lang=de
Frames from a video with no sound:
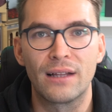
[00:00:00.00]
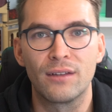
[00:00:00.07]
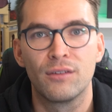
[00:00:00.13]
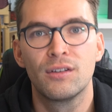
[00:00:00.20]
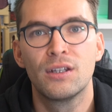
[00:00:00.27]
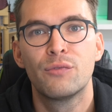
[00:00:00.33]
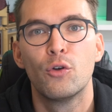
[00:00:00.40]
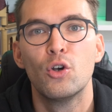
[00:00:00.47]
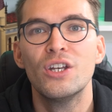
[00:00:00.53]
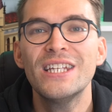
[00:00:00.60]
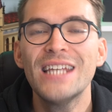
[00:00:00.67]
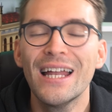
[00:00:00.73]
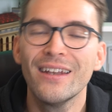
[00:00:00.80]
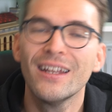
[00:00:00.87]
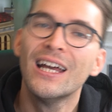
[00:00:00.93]
Also sie
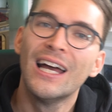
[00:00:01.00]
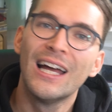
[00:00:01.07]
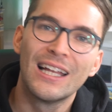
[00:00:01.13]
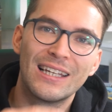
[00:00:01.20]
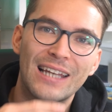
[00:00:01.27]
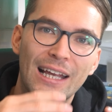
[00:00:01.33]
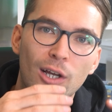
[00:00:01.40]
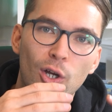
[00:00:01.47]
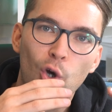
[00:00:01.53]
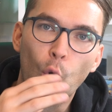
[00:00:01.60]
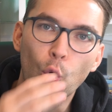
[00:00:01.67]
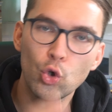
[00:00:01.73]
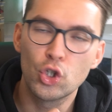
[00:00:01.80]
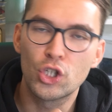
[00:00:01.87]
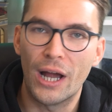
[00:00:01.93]
verlieren eine
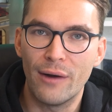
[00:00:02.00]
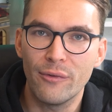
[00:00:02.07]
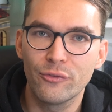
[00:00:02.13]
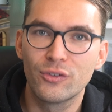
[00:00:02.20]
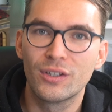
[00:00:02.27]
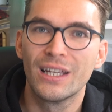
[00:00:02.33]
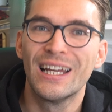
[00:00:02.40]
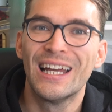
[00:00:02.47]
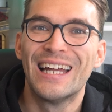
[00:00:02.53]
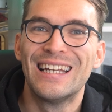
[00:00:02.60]
Kundschaft,